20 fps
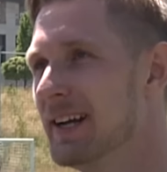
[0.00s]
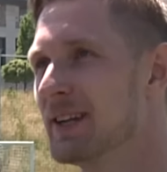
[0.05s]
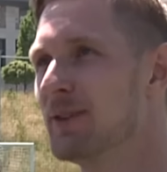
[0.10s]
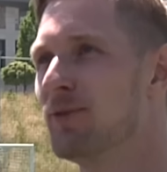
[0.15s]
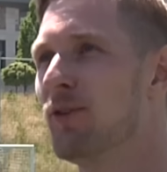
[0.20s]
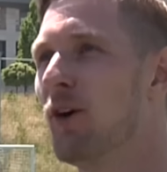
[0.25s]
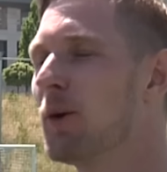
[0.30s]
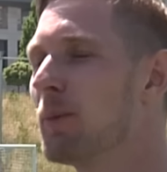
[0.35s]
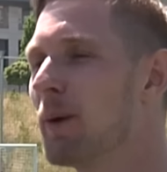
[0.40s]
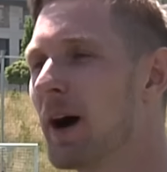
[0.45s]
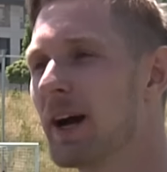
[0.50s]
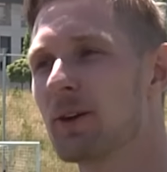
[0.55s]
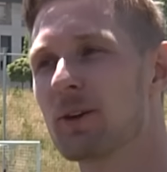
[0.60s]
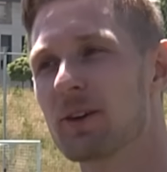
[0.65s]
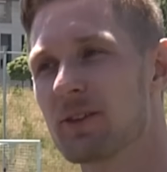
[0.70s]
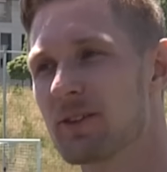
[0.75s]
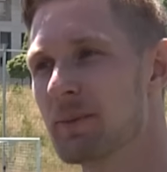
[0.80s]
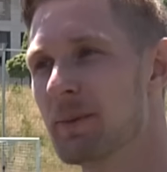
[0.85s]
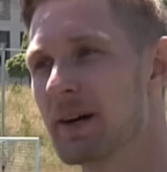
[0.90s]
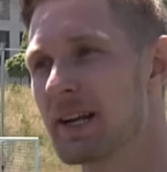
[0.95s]
Die Vorbereitung
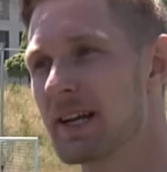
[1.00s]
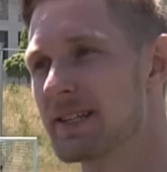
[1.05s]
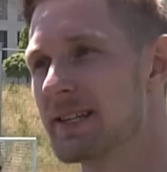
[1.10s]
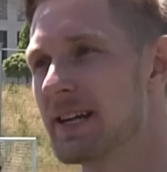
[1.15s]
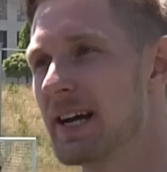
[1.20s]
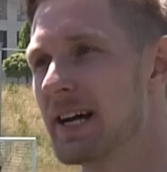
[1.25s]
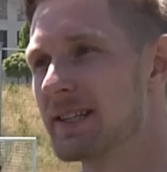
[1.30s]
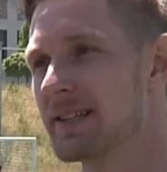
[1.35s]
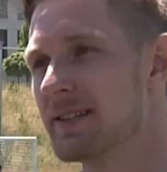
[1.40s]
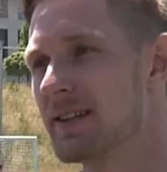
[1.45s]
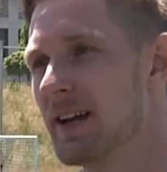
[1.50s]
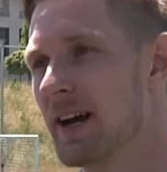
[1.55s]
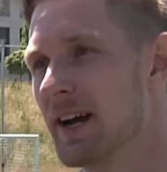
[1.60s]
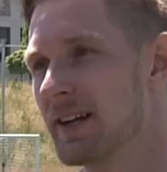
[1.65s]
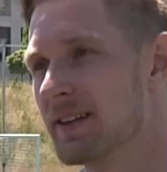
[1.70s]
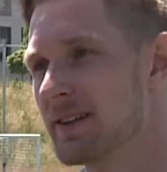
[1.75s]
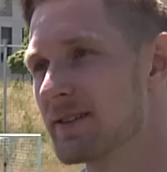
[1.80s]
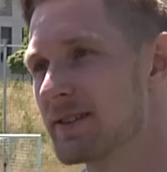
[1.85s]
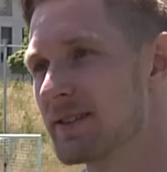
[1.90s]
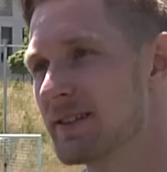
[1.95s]
ist immer das
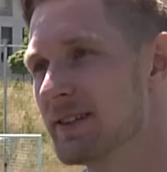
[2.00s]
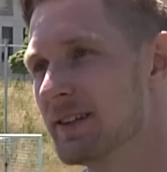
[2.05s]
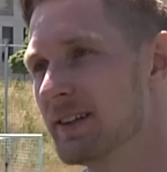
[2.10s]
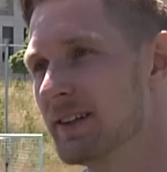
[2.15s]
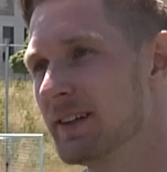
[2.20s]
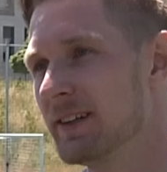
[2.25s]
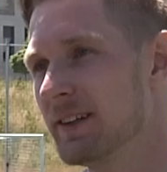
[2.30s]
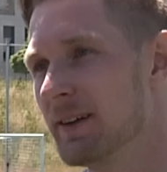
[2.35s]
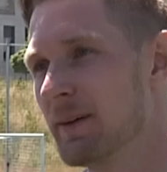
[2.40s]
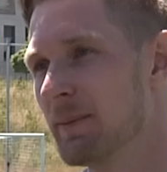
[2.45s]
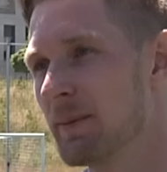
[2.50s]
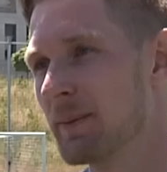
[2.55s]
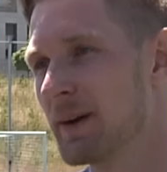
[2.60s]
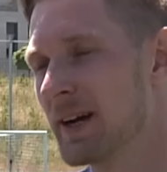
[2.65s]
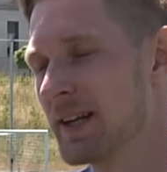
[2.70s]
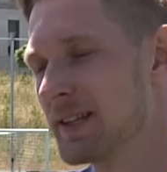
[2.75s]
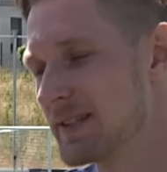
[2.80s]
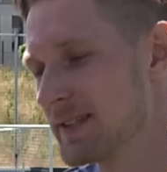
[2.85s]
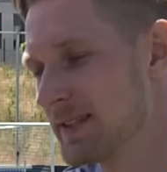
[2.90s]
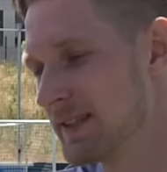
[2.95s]
härteste ähm, am
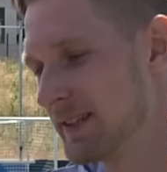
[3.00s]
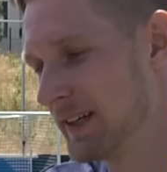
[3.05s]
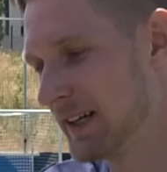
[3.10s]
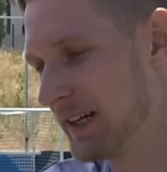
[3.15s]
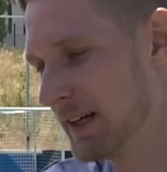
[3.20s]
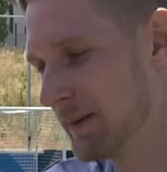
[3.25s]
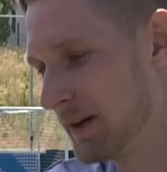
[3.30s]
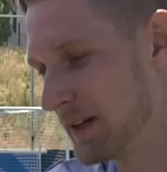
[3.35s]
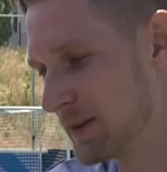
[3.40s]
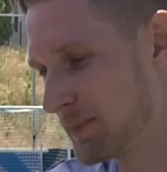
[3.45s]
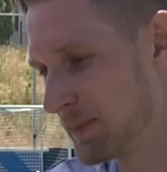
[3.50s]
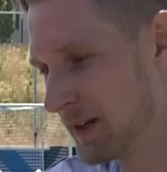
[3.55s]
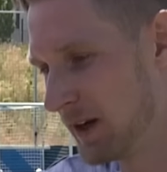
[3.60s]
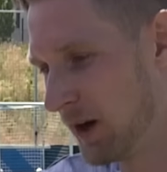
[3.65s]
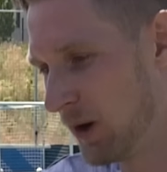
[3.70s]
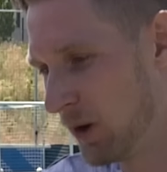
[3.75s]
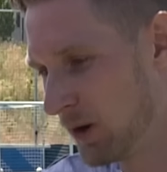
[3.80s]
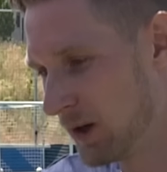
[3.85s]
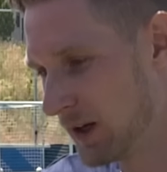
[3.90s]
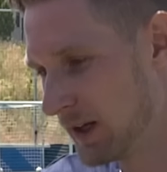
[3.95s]
Ganzen. Ja. Aber ich bin
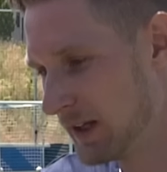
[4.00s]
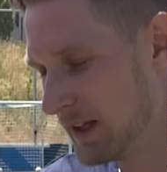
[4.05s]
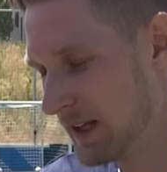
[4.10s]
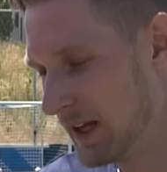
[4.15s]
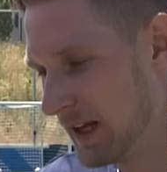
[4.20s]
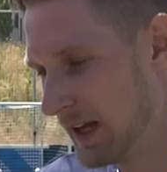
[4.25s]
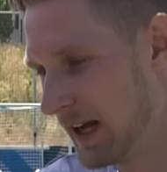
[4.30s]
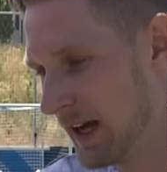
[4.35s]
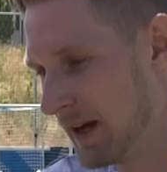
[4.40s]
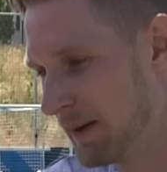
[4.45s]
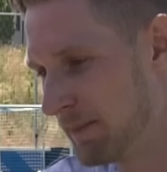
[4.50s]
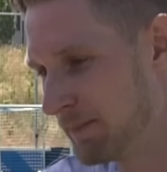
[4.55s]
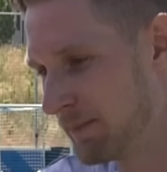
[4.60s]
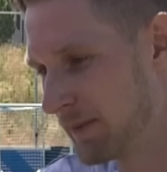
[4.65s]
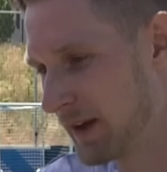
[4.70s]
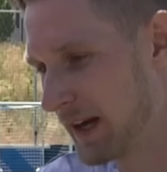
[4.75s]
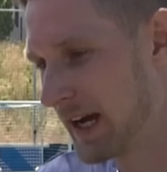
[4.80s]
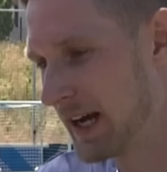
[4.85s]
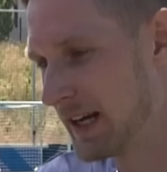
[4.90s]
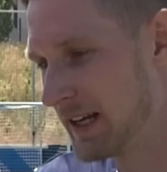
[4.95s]
auch
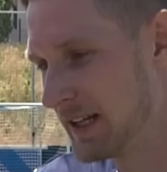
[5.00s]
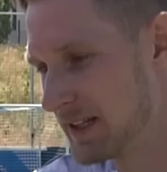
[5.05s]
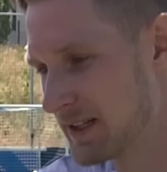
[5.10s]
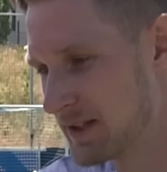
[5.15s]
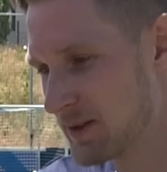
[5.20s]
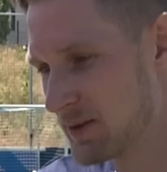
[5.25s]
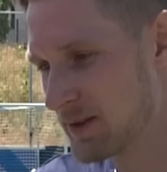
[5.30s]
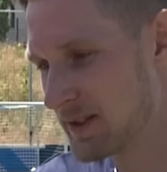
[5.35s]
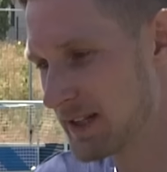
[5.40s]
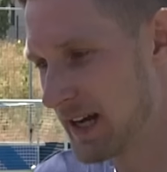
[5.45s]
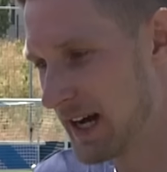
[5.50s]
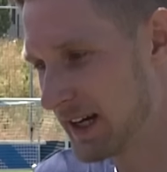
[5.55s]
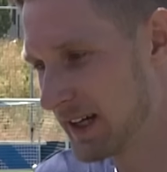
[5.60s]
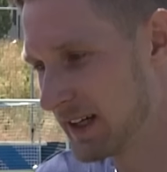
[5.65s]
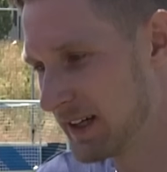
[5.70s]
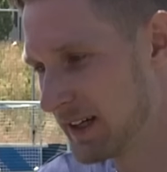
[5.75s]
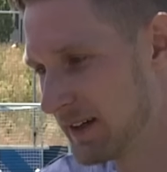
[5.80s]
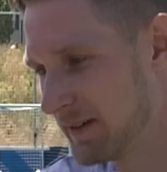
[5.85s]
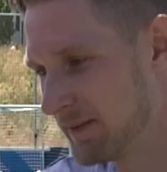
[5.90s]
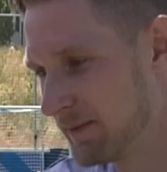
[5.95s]
ähm, Realist und
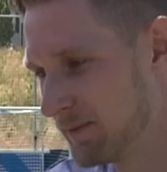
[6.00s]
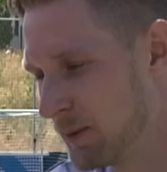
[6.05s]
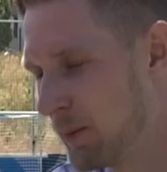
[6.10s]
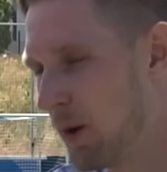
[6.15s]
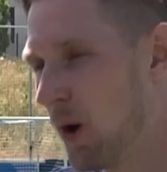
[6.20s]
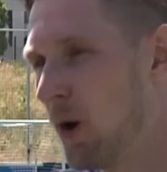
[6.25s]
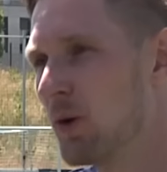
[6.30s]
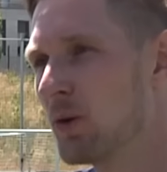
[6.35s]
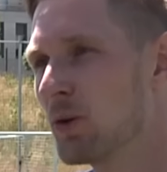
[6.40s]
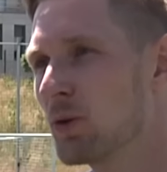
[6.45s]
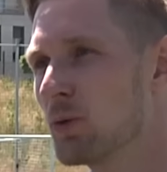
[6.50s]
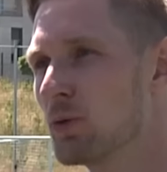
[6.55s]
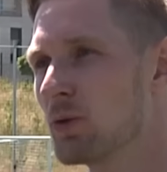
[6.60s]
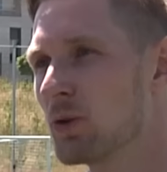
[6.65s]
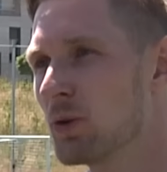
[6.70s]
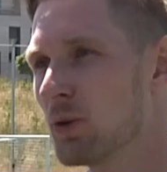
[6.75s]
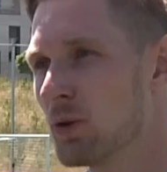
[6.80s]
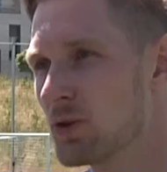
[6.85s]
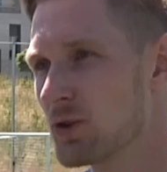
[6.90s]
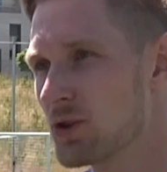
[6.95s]
sage, wir brauchen einen
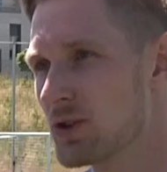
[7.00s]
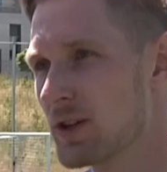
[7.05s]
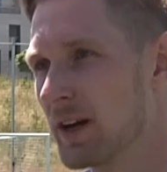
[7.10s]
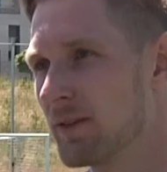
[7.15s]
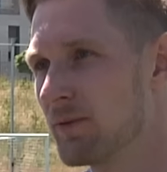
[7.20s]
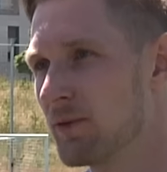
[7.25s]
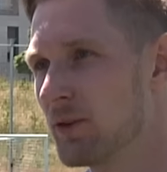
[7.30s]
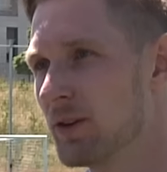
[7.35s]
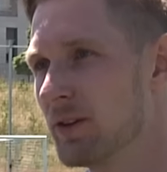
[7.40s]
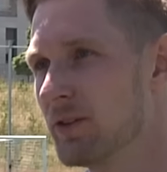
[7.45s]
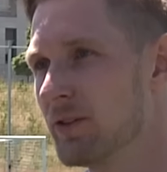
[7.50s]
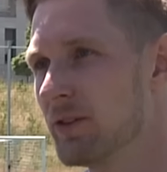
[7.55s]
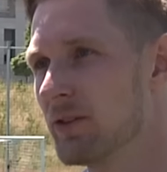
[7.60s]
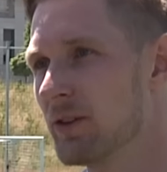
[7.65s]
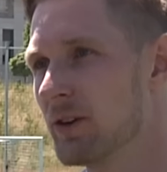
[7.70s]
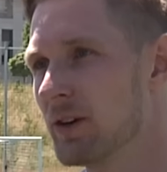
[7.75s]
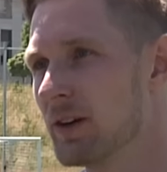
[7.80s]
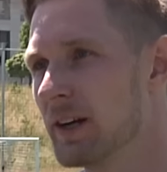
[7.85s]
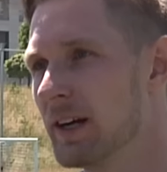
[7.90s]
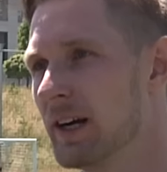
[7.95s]
guten Grundstein für die
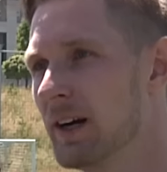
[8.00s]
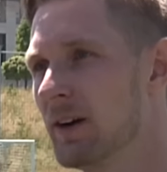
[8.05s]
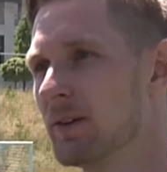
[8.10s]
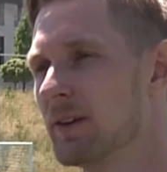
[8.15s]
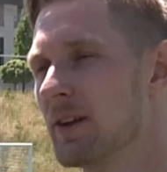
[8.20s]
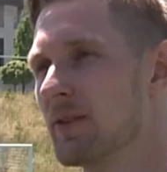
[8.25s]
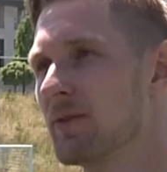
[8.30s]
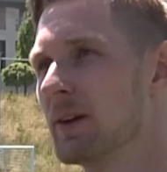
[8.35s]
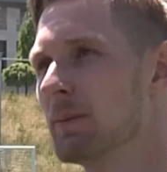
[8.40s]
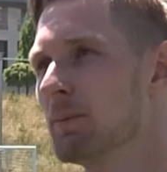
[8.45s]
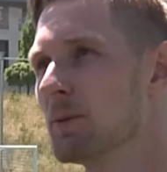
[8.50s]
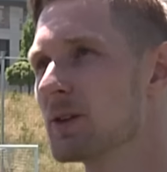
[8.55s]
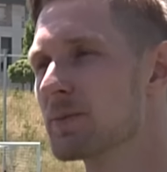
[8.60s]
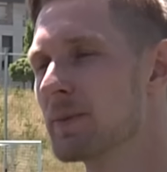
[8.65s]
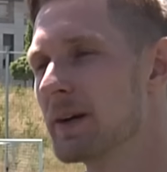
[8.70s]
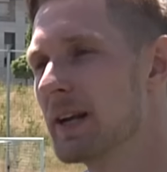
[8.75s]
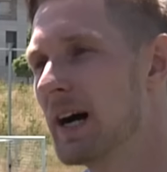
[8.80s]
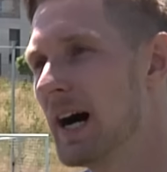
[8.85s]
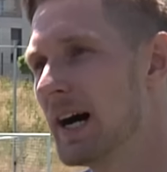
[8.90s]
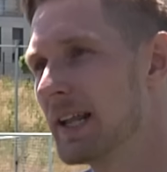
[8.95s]
Saison. Ja. Und deswegen muss
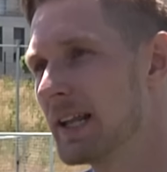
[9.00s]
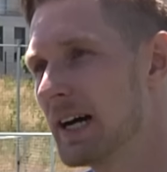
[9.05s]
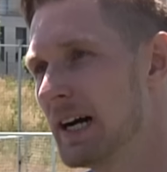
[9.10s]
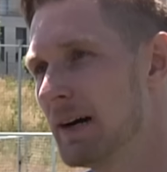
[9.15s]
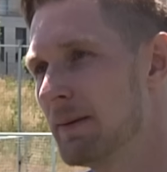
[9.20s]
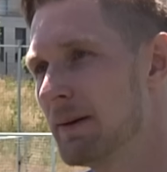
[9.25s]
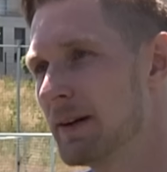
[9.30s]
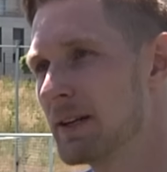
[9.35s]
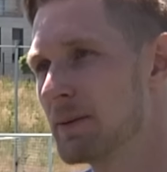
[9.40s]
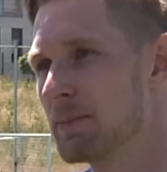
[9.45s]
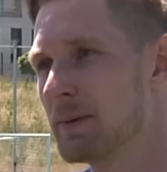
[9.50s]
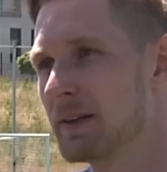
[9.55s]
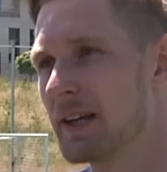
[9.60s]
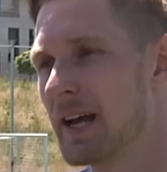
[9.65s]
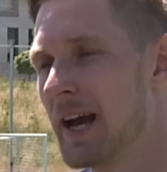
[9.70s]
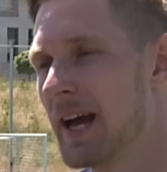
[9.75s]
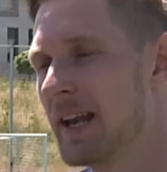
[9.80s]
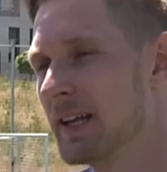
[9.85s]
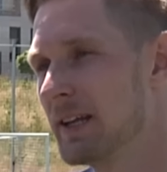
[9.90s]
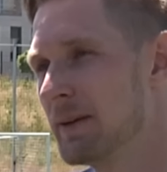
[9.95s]
man hart arbeiten. Ich bin
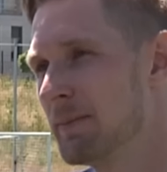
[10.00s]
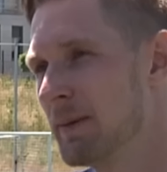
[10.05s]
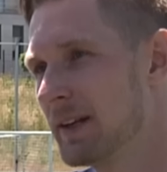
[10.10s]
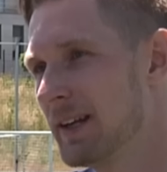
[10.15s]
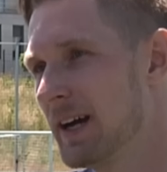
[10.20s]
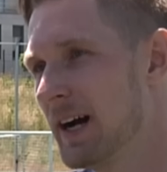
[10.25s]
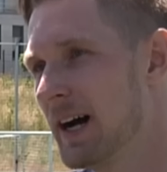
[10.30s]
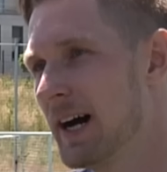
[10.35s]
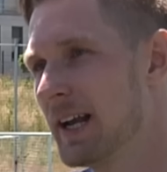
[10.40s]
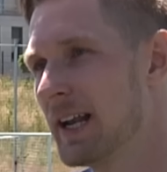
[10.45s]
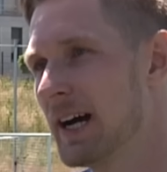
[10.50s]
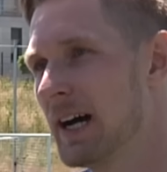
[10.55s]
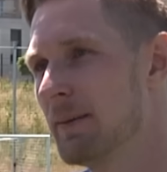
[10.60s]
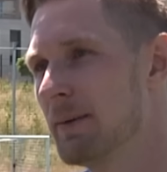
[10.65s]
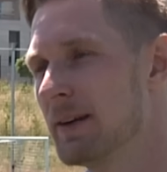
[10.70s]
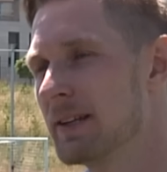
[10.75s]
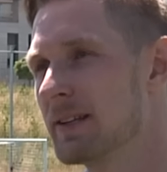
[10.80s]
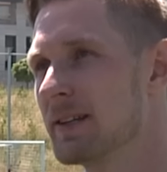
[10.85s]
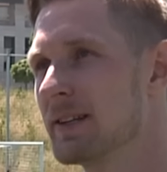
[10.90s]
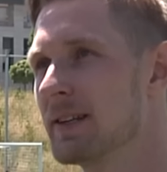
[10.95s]
gerne jemand, der hart
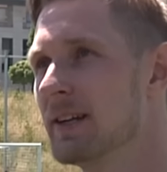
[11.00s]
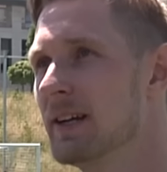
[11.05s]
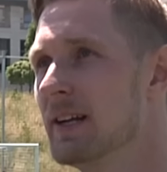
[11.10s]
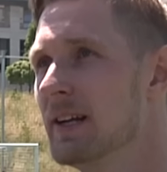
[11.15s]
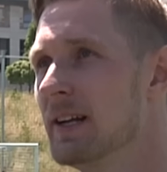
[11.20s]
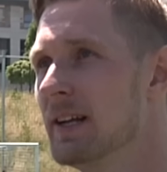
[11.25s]
arbeitet.